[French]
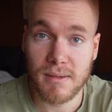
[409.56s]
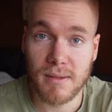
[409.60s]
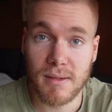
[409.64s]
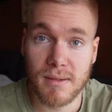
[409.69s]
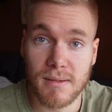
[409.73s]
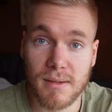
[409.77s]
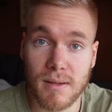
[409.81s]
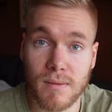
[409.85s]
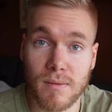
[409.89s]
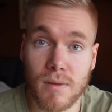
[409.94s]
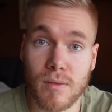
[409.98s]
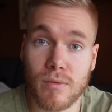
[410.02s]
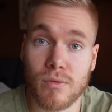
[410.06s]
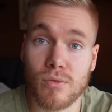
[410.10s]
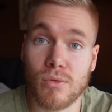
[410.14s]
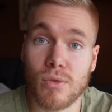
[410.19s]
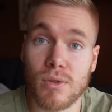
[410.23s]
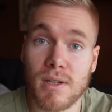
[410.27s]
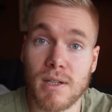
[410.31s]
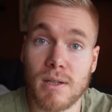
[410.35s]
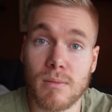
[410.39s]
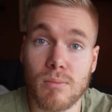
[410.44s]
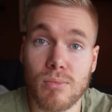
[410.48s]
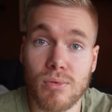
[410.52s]
c'est que ça va vous
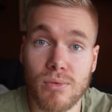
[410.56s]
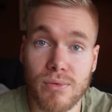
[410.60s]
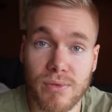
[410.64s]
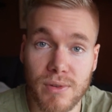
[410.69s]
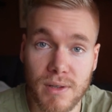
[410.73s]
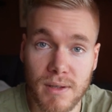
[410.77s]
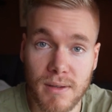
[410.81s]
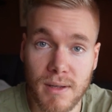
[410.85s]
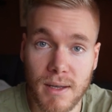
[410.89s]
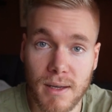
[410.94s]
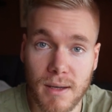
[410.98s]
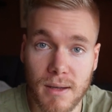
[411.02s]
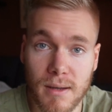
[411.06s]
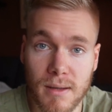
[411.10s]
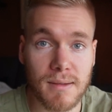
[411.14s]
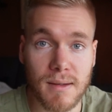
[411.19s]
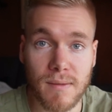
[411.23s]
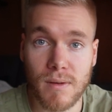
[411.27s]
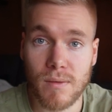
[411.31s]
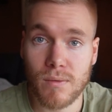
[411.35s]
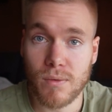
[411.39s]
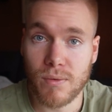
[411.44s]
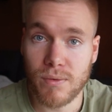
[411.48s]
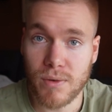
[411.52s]
donner une bouffée d'air. Ça
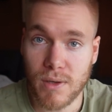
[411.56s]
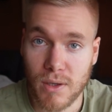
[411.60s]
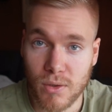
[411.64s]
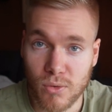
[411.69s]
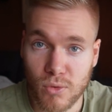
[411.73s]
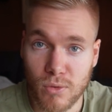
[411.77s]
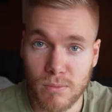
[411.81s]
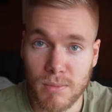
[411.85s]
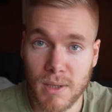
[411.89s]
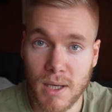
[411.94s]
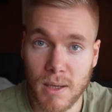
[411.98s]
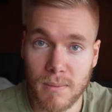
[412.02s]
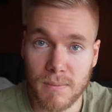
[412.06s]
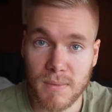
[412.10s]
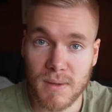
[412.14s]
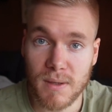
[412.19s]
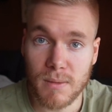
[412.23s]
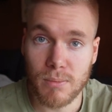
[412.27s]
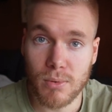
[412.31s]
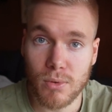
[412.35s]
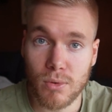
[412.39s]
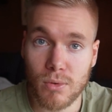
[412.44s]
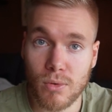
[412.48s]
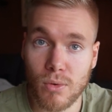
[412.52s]
va vous faire du bien un petit
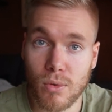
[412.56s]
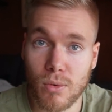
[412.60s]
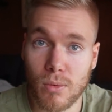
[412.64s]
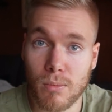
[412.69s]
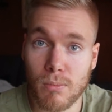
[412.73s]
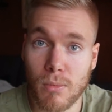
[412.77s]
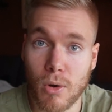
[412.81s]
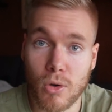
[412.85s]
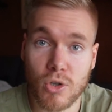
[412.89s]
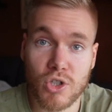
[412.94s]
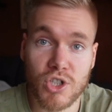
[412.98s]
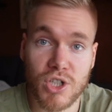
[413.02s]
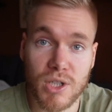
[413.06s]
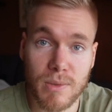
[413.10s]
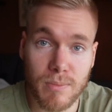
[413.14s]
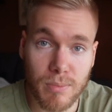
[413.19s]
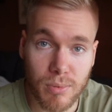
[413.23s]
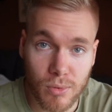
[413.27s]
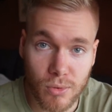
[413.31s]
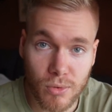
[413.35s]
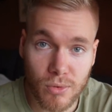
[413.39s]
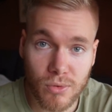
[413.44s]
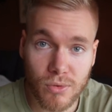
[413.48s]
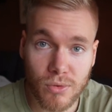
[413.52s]
peu de manger
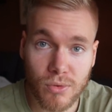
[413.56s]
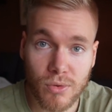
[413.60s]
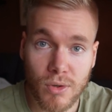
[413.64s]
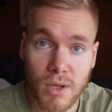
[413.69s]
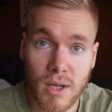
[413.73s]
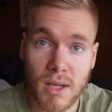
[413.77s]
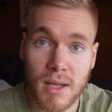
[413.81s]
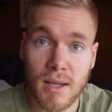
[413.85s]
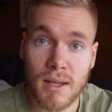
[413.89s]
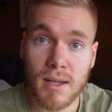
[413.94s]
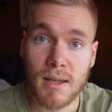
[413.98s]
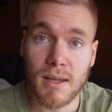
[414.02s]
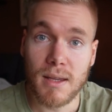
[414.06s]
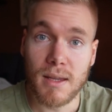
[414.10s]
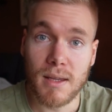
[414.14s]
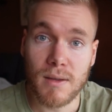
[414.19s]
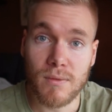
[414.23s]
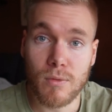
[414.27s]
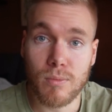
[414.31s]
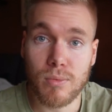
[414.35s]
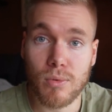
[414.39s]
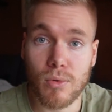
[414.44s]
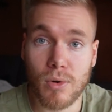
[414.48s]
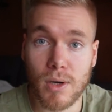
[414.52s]
plus et
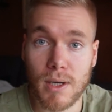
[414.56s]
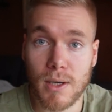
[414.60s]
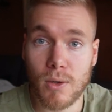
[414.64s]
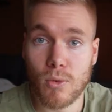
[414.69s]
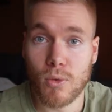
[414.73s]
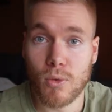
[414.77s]
vous pourrez